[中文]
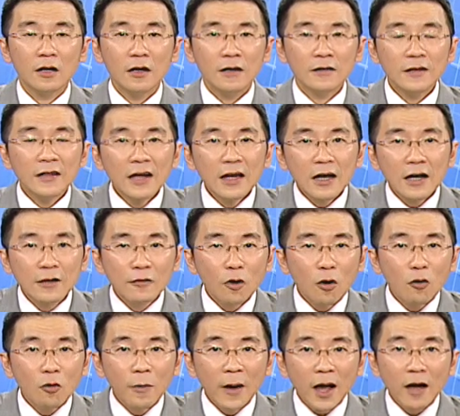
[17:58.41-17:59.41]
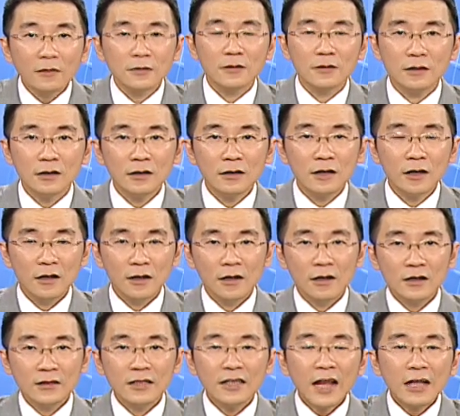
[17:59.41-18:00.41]
甚至很多股票老师。
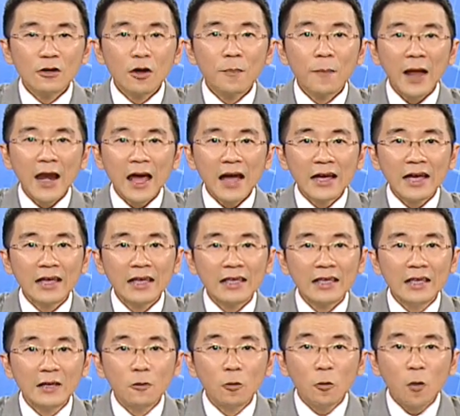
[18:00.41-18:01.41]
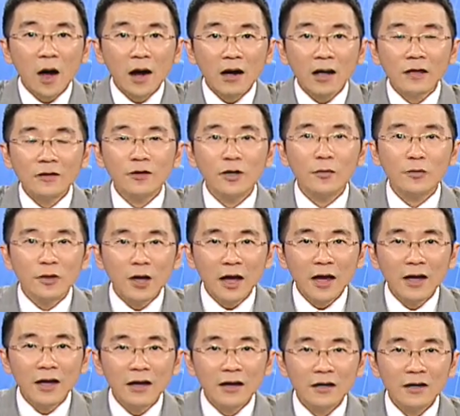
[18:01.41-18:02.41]
现在都把它给遗忘了，对不
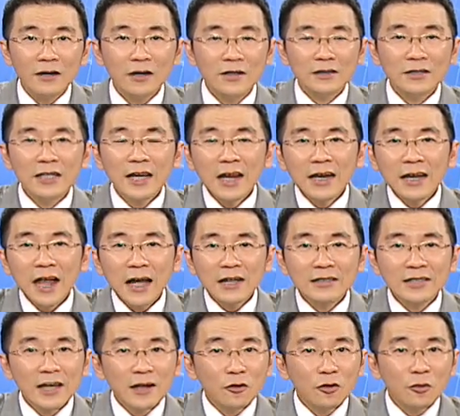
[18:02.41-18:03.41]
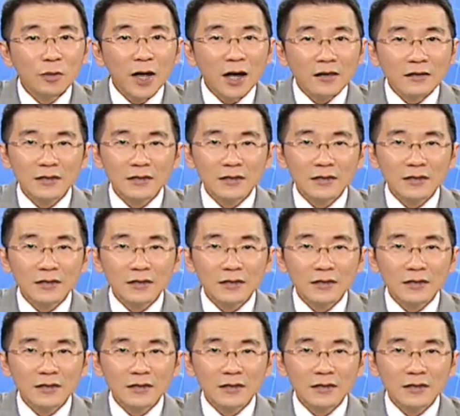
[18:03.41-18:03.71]
对？今天哪些股票